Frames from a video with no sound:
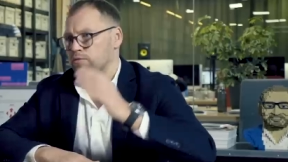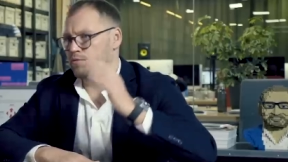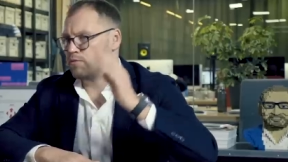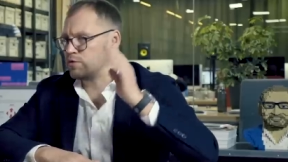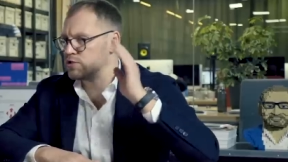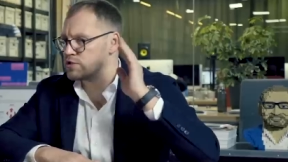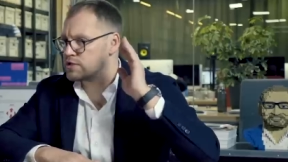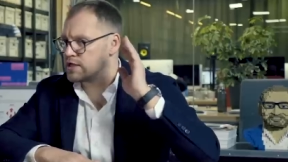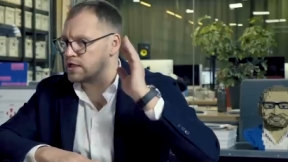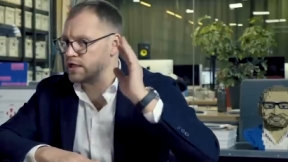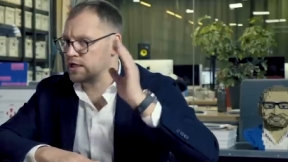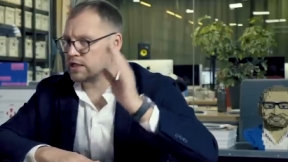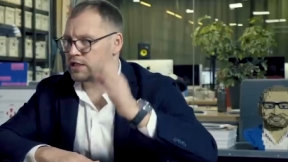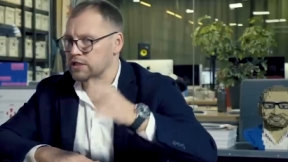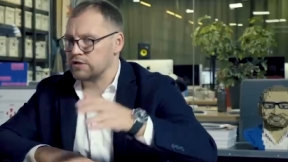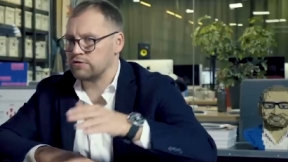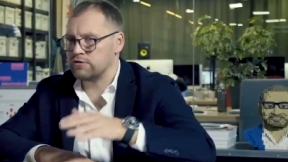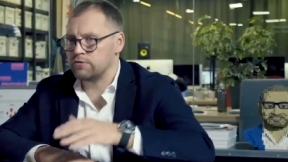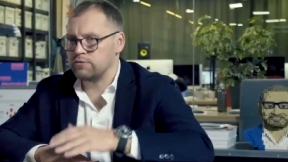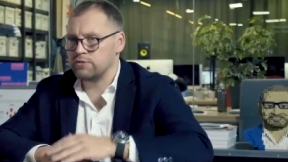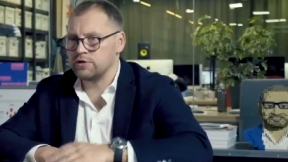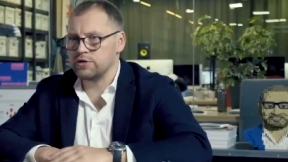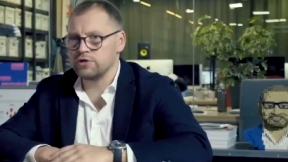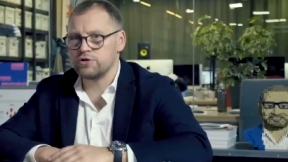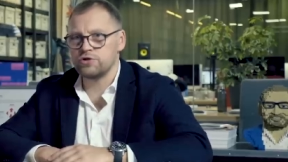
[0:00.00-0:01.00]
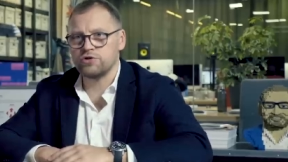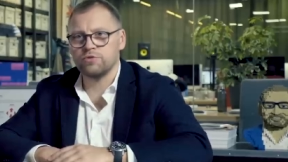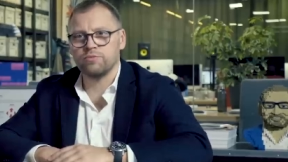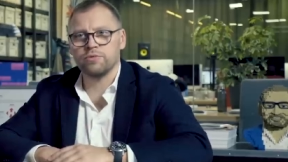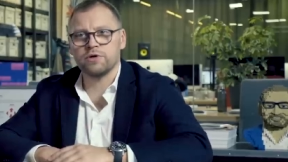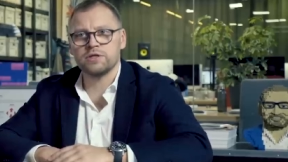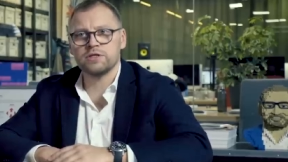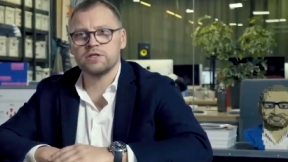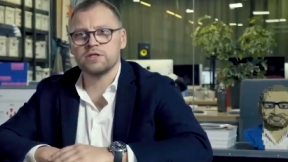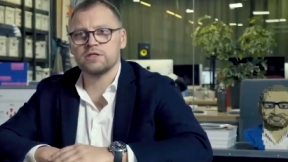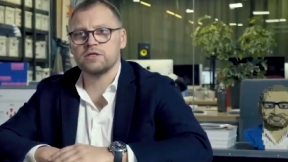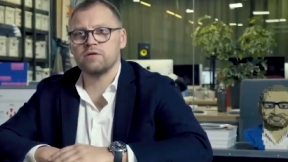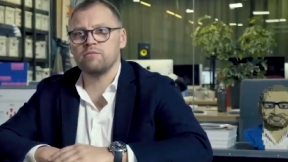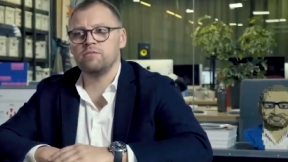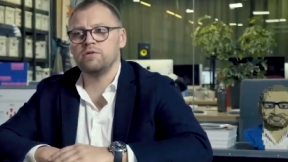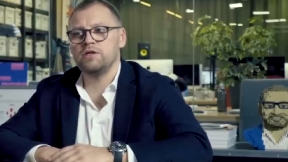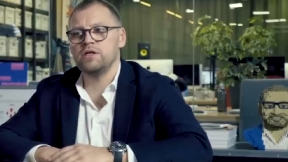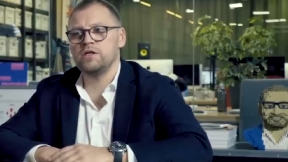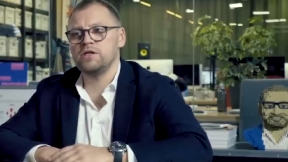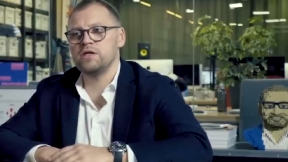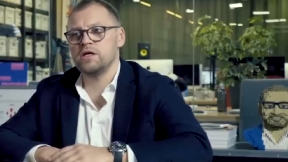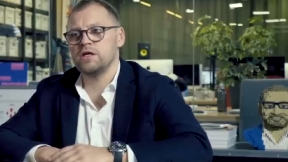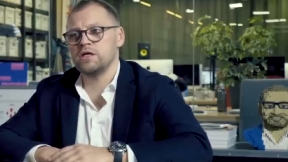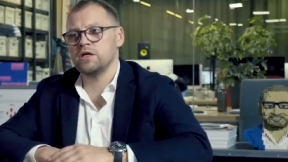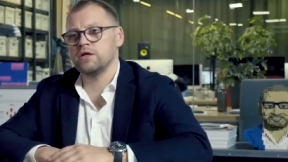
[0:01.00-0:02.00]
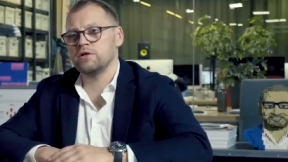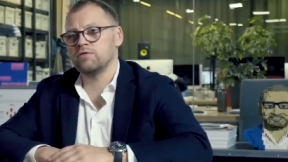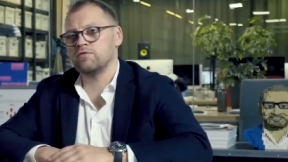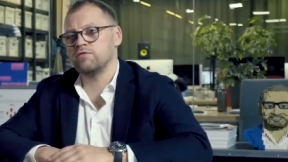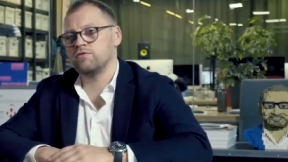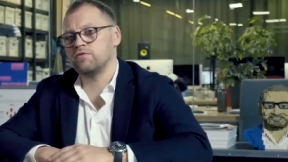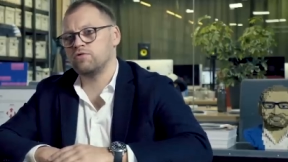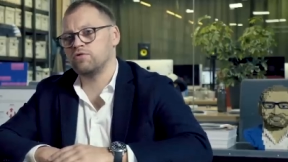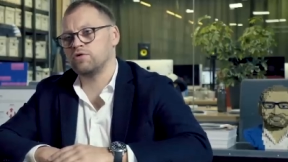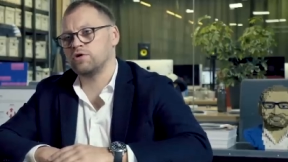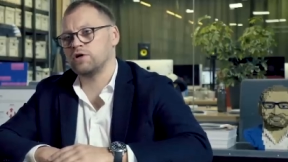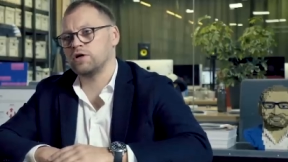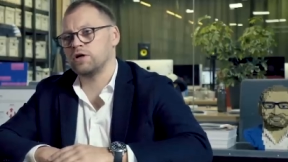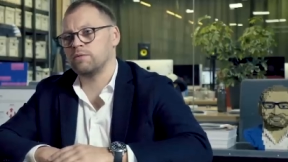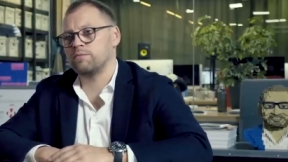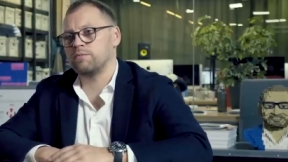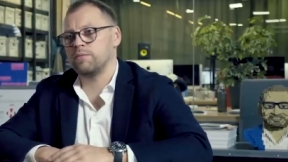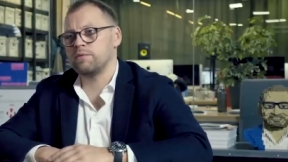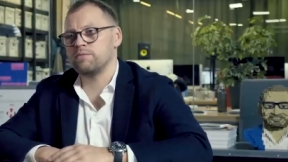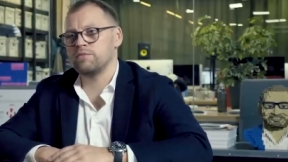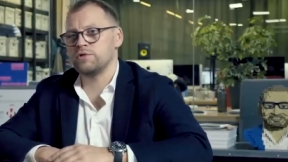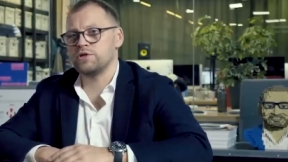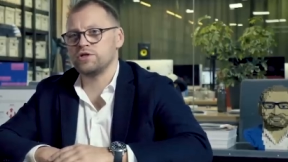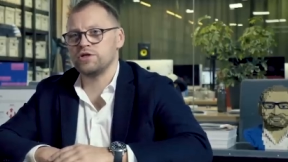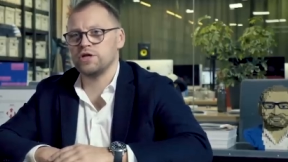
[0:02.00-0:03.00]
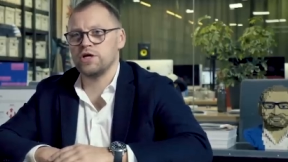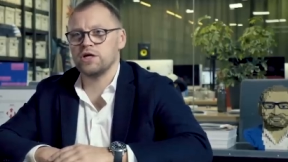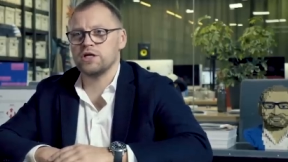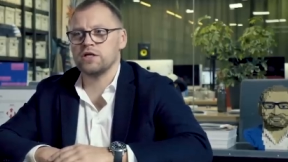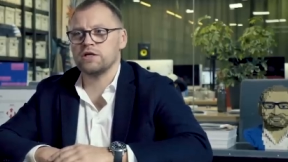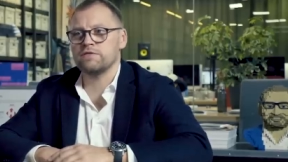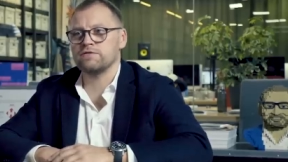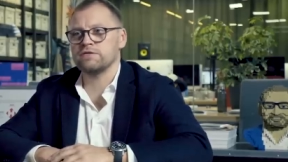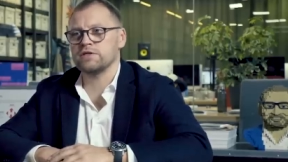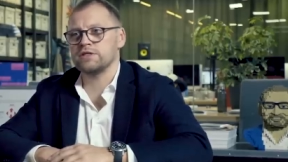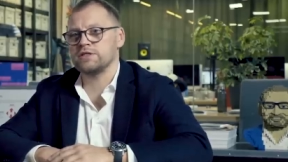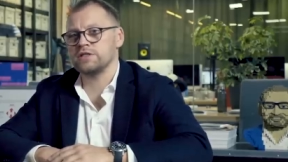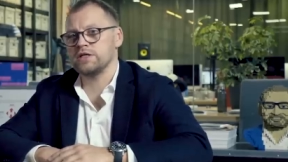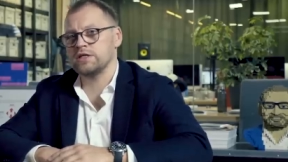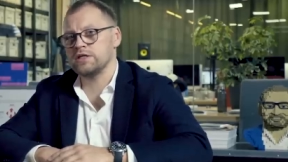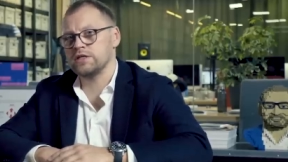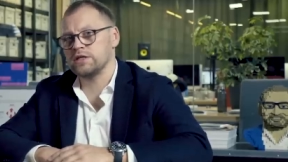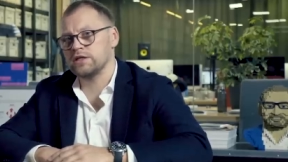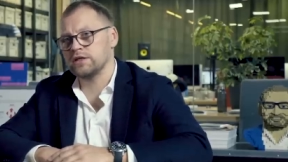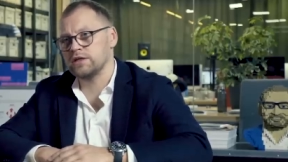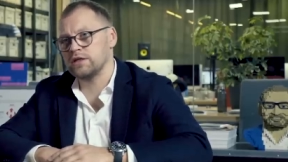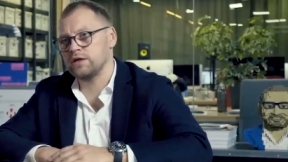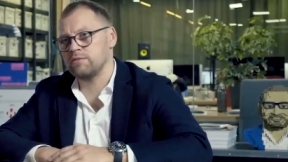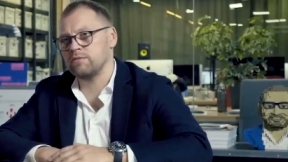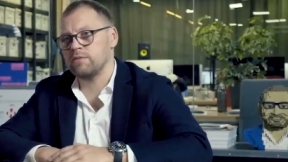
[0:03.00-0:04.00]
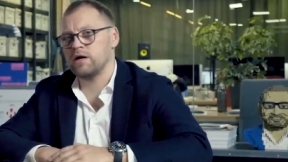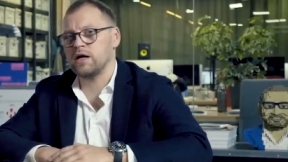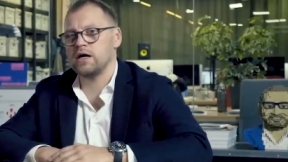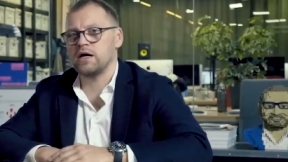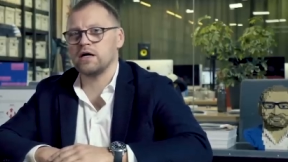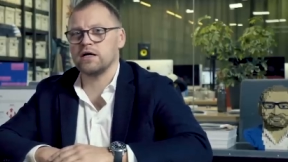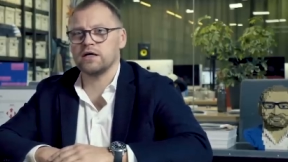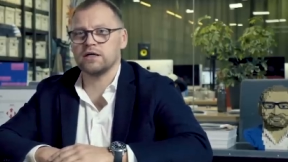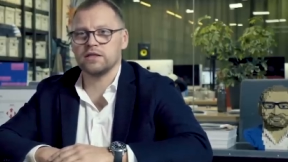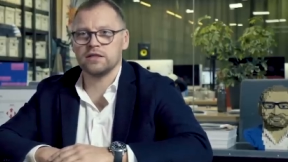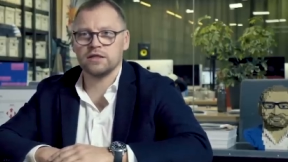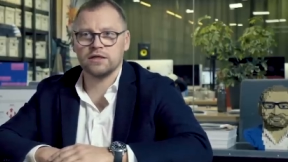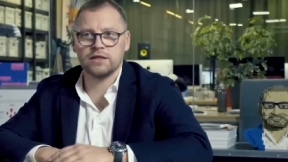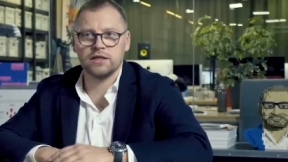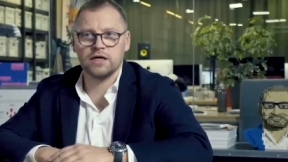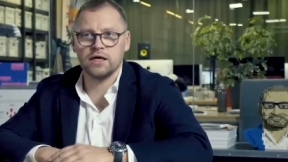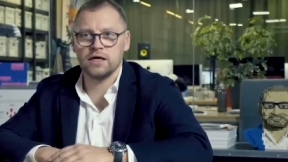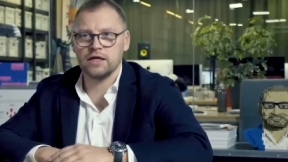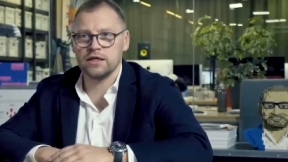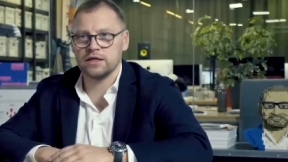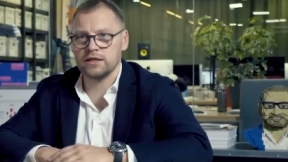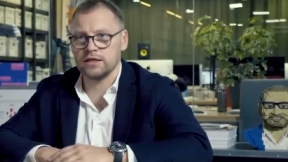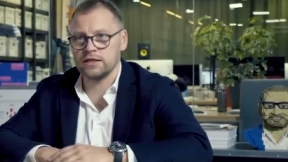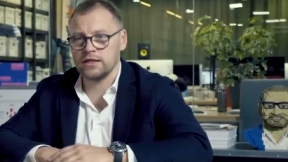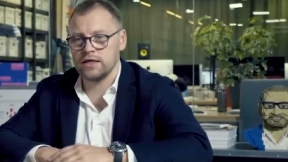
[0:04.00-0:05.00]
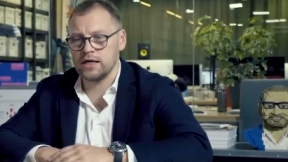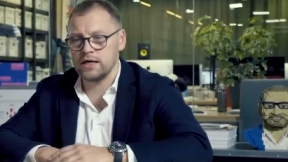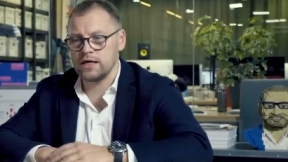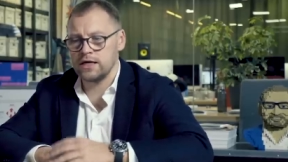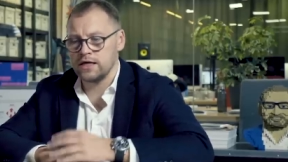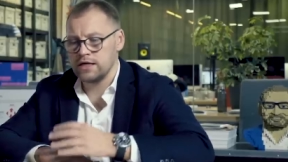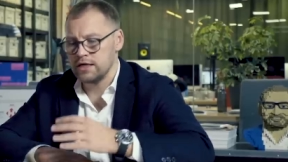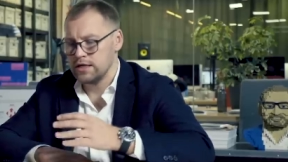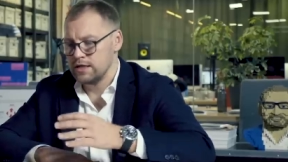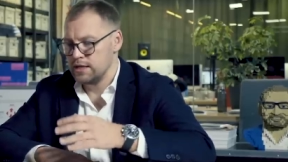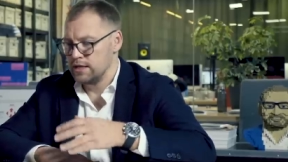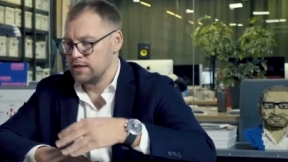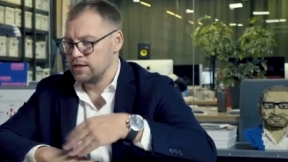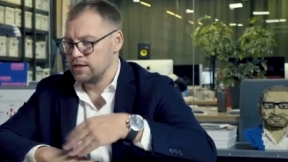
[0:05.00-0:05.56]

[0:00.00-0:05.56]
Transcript: После этого был еще процесс объединения двух помещений в соседних домах и так далее, и так далее.